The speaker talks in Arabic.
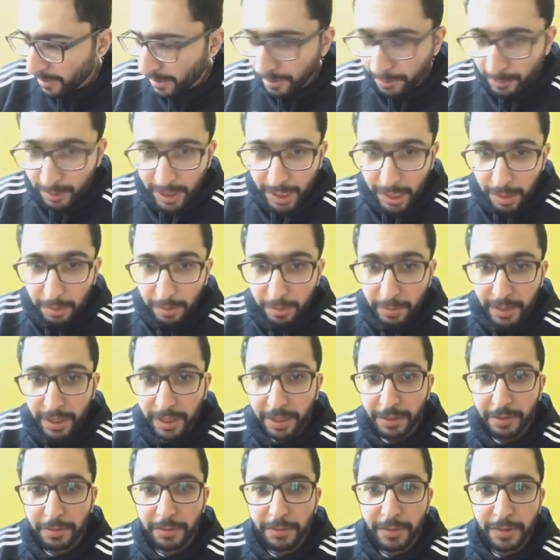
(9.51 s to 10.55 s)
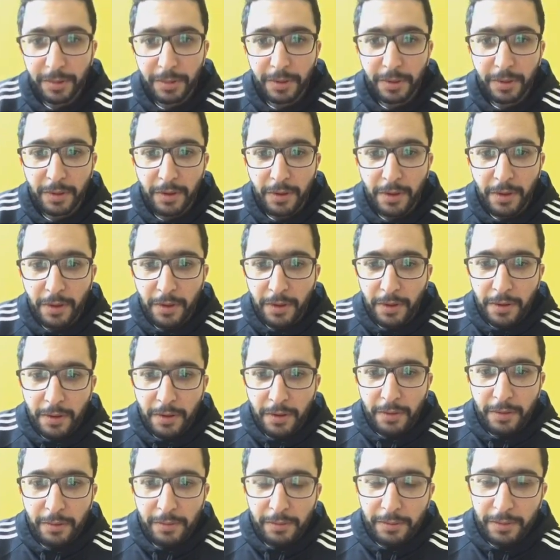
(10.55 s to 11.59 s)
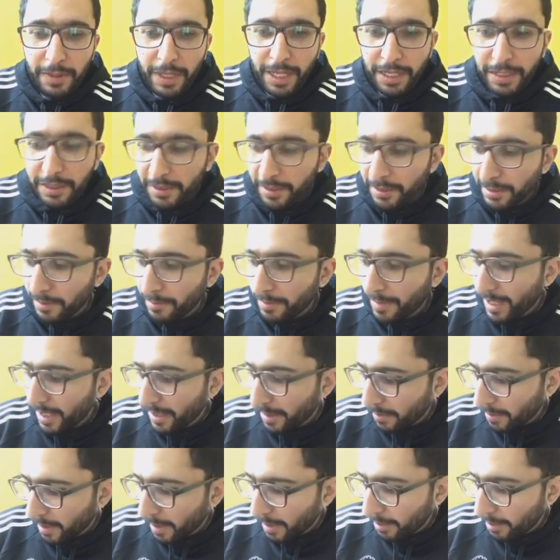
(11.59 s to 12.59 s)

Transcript: منتخب المغرب يعني بعد ما